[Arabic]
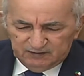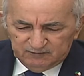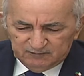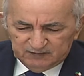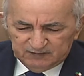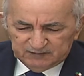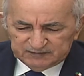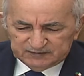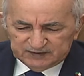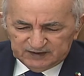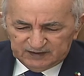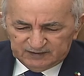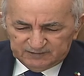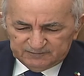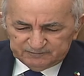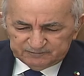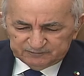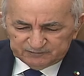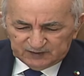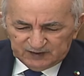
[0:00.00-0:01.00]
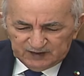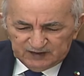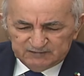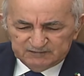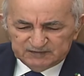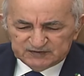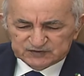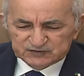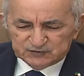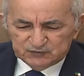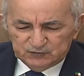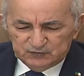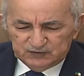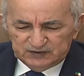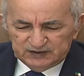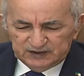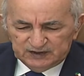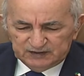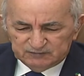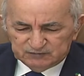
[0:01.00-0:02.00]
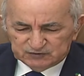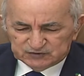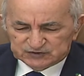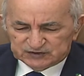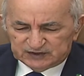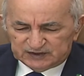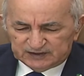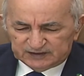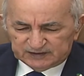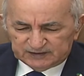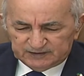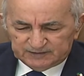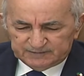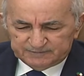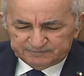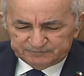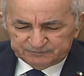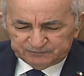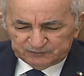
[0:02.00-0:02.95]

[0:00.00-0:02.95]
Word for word: مبدأ المسؤولية المشتركة